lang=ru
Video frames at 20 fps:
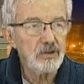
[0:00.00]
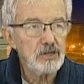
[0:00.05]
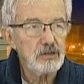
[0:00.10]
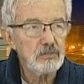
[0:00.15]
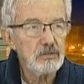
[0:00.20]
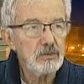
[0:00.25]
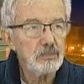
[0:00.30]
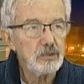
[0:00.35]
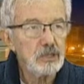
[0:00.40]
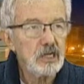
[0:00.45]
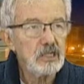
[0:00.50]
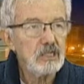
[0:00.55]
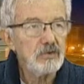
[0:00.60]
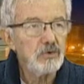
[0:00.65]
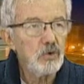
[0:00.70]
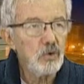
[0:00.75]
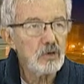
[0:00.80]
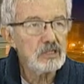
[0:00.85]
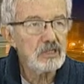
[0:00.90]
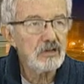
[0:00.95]
причем
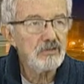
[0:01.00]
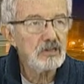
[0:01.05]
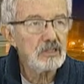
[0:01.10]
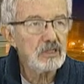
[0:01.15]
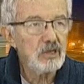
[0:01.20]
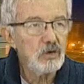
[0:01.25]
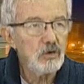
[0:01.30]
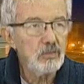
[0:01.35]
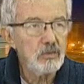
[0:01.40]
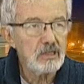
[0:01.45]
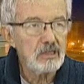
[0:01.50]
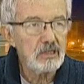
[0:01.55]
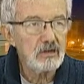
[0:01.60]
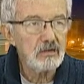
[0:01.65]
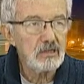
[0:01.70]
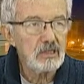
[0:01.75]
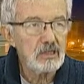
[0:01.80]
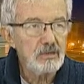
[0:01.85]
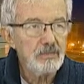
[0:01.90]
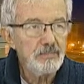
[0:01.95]
депутатов Горсовета и
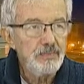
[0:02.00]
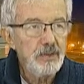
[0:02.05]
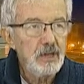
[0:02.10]
Облсовета.